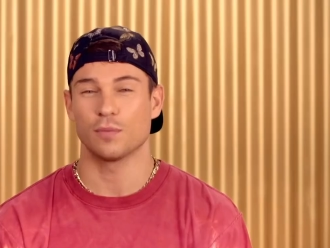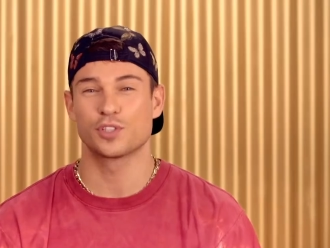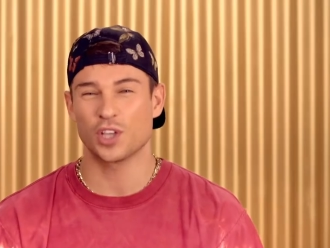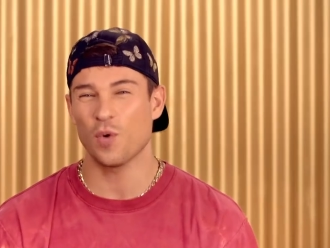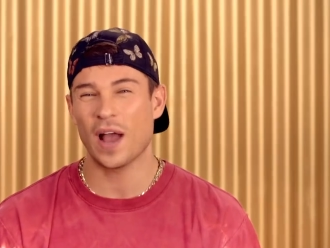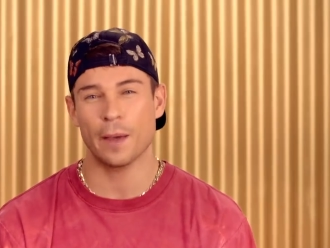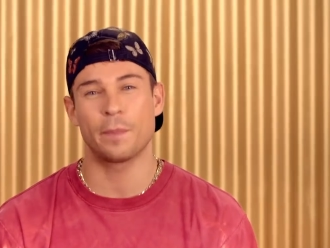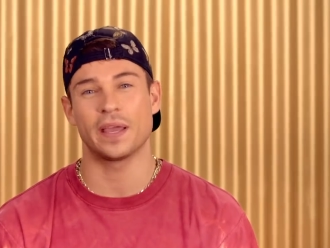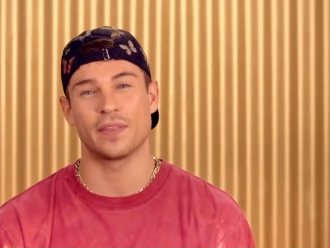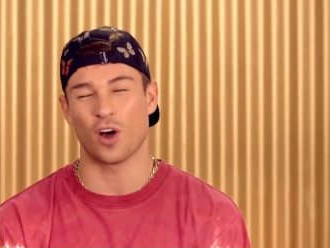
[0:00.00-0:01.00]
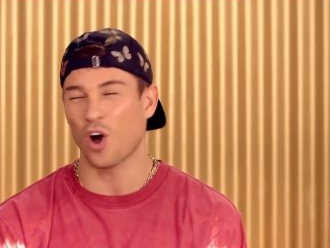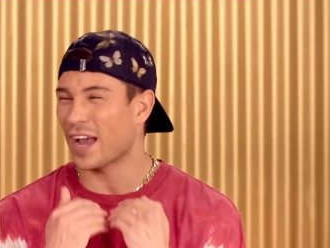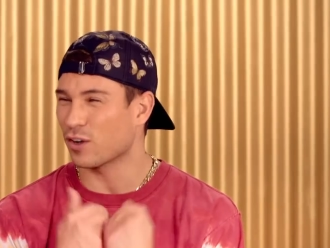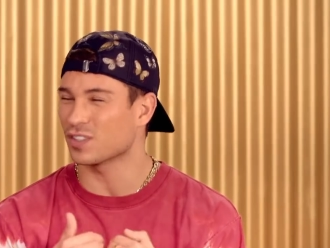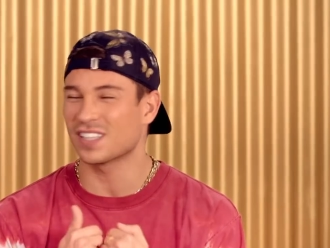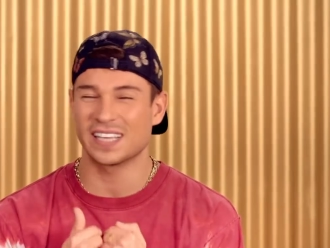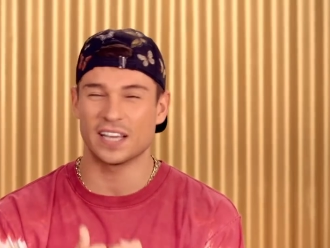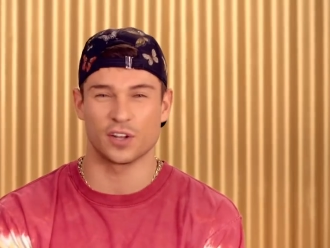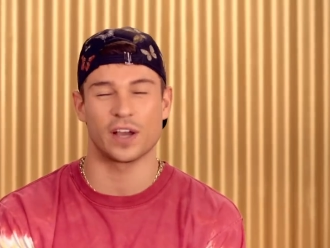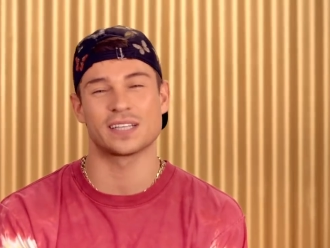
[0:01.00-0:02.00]
Sono molto felice di aver visto un
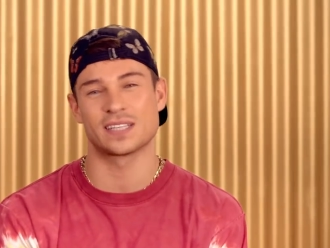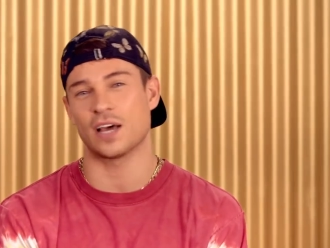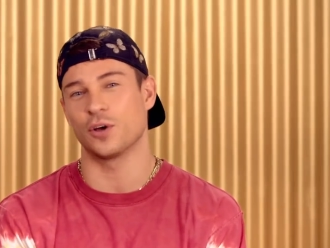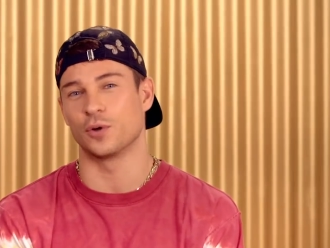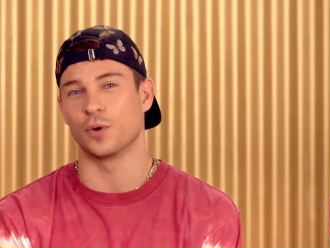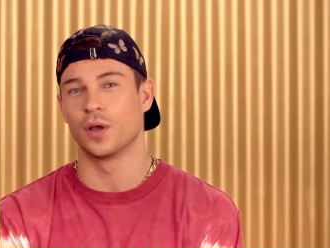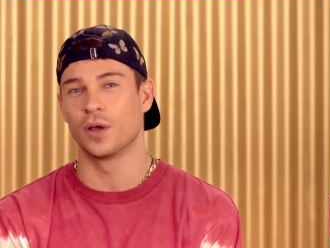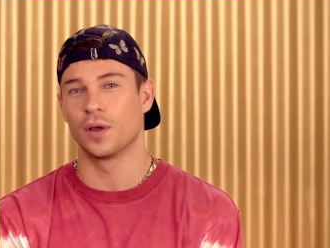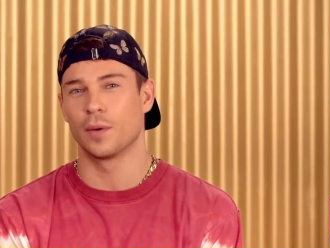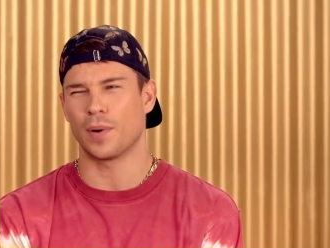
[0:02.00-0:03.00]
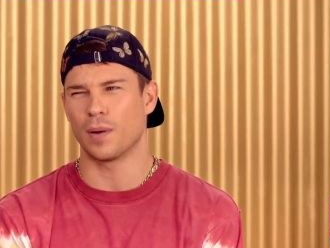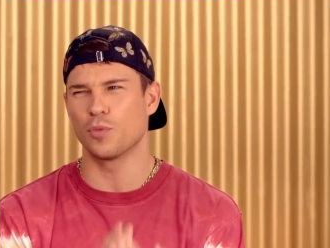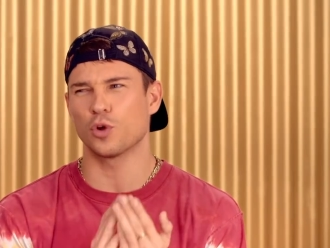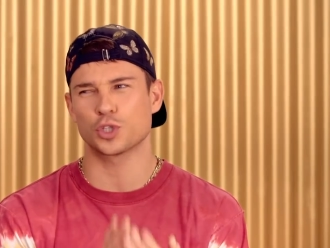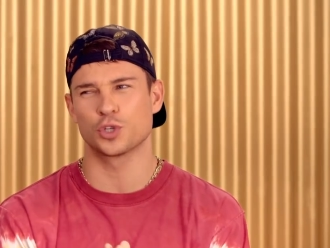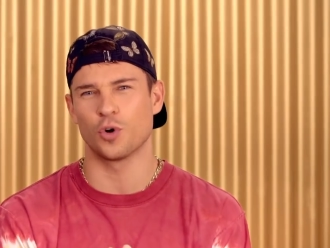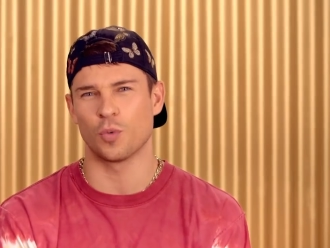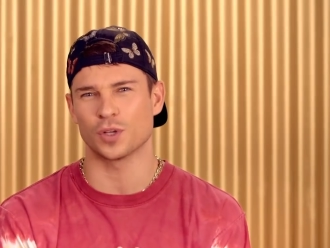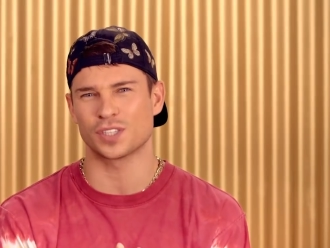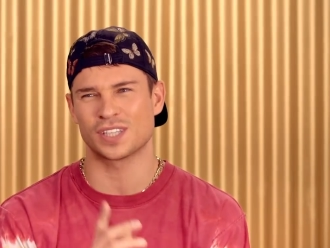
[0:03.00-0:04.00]
bel tatuaggio, ma non so che
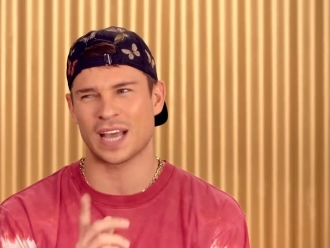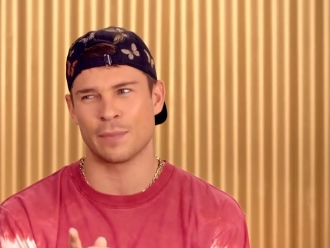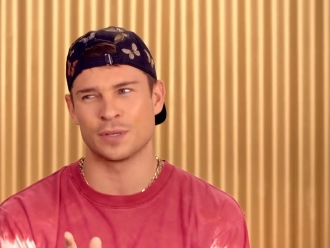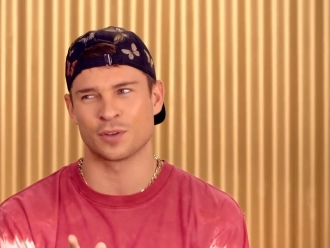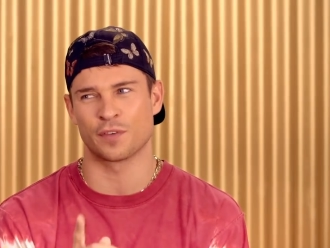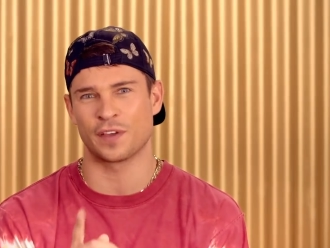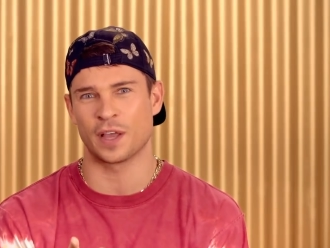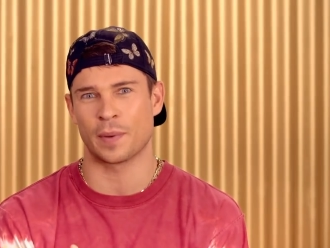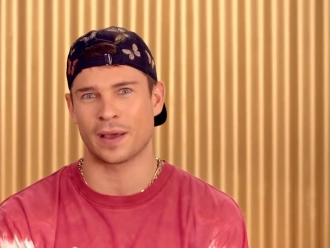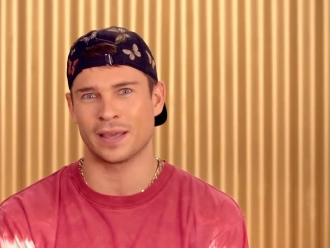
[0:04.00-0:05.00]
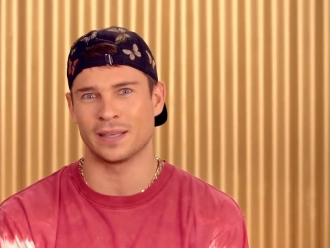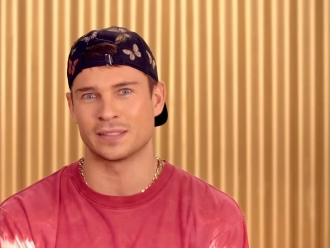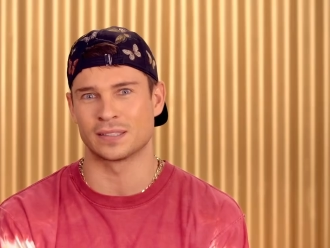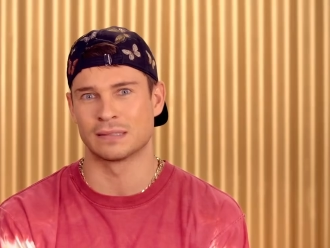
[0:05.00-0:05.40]
cosa penserà Sam del suo.